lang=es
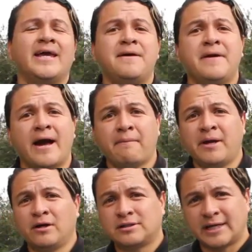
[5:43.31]
Y bien
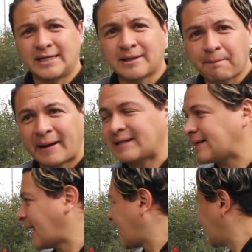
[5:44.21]
amigos, en esta
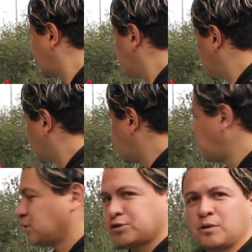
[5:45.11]
parte de acá también
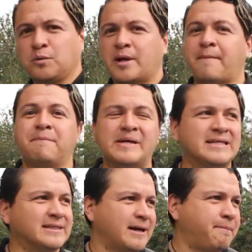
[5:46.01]
contamos con una
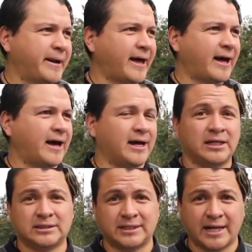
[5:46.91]
pista
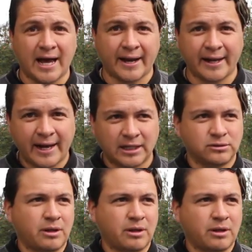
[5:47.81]
para hacer carreras,